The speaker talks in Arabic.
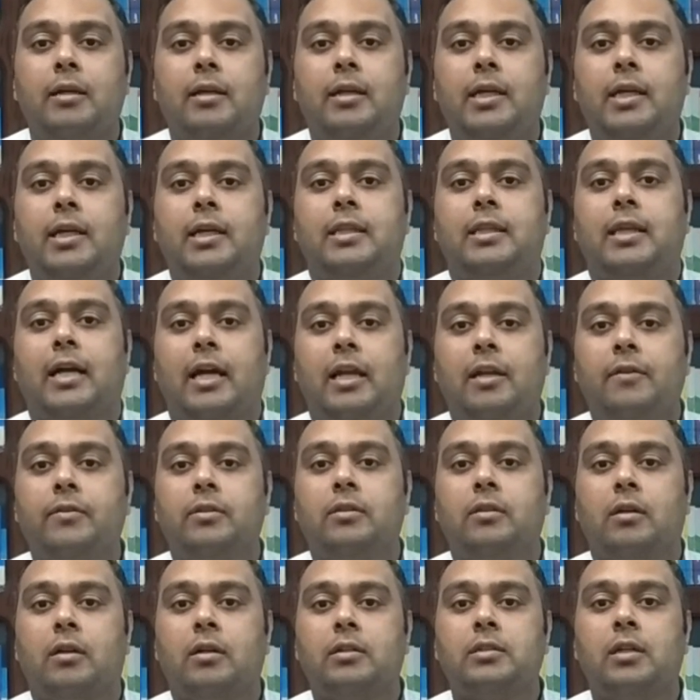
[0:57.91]
لتكاليف
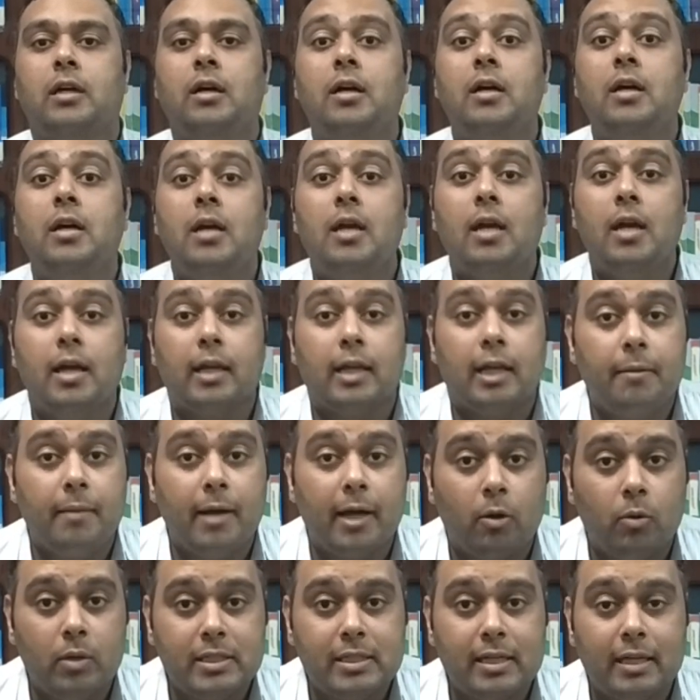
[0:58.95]
الدراسه
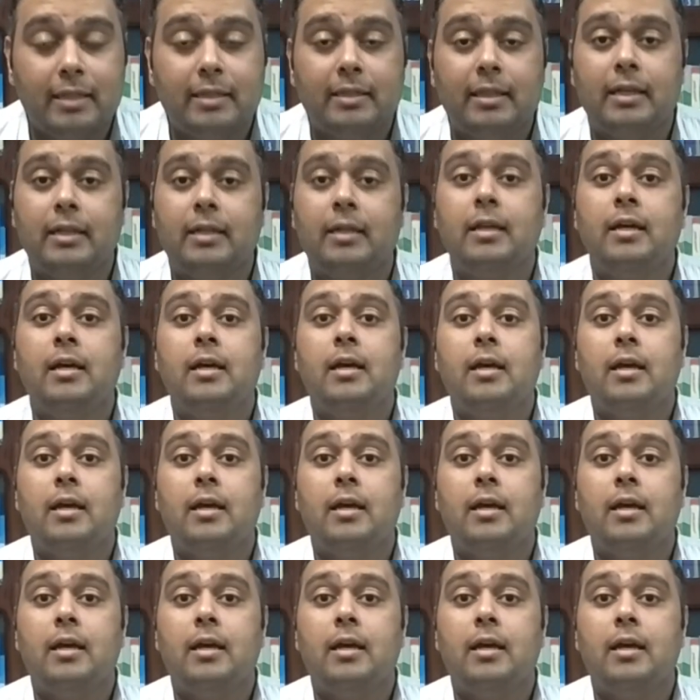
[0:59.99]
الجامعه كويسه جدا